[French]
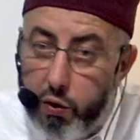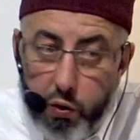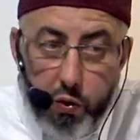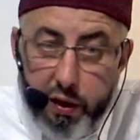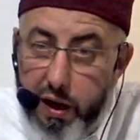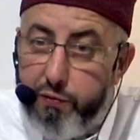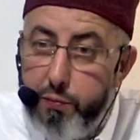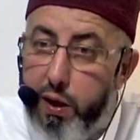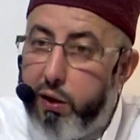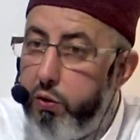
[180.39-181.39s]
de neuf
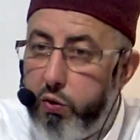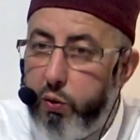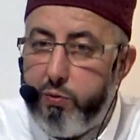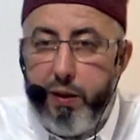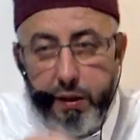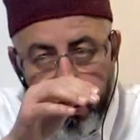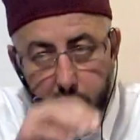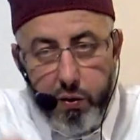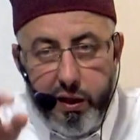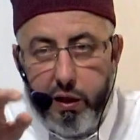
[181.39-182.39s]
mois et deux ou trois semaines,
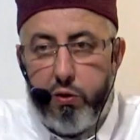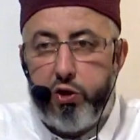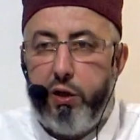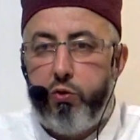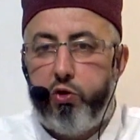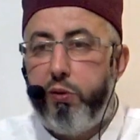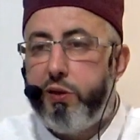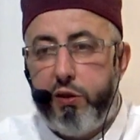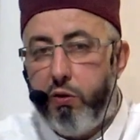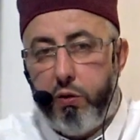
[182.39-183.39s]
on déclenche l'accouchement,
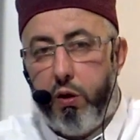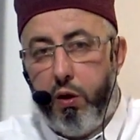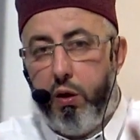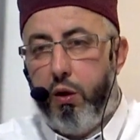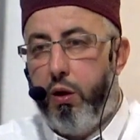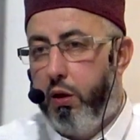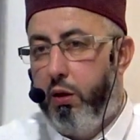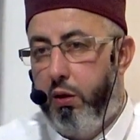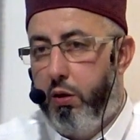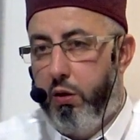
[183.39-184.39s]
sinon
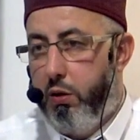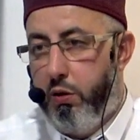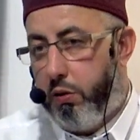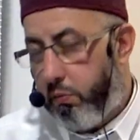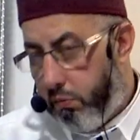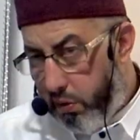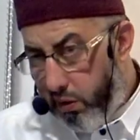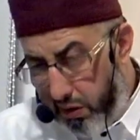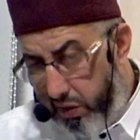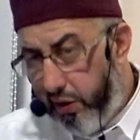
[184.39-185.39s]
euh,
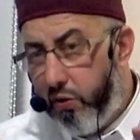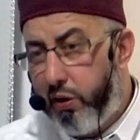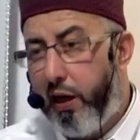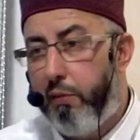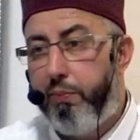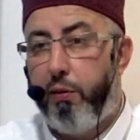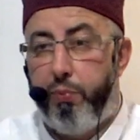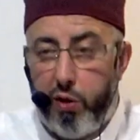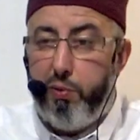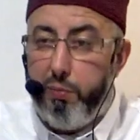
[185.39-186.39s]
si l'on craint le pire
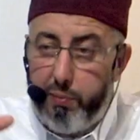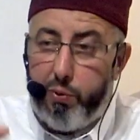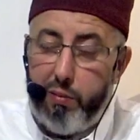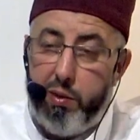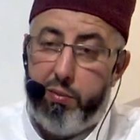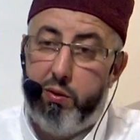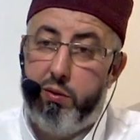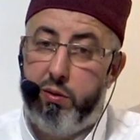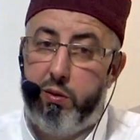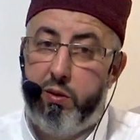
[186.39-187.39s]
pour le bébé, pour la maman.
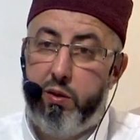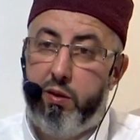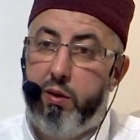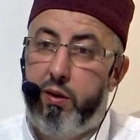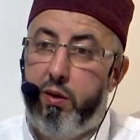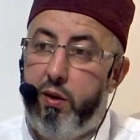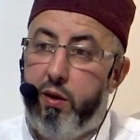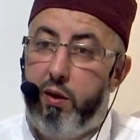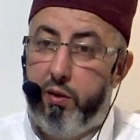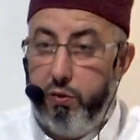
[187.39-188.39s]

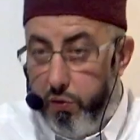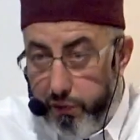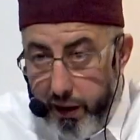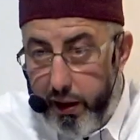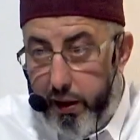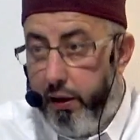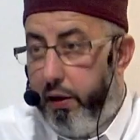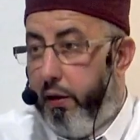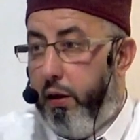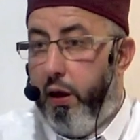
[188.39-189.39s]
Donc vous
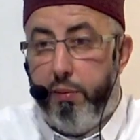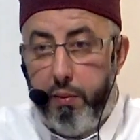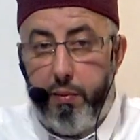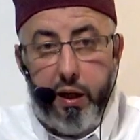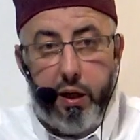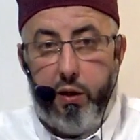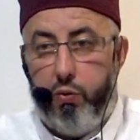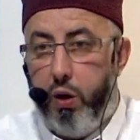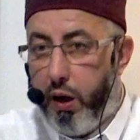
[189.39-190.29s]
voyez, l'imam Malik a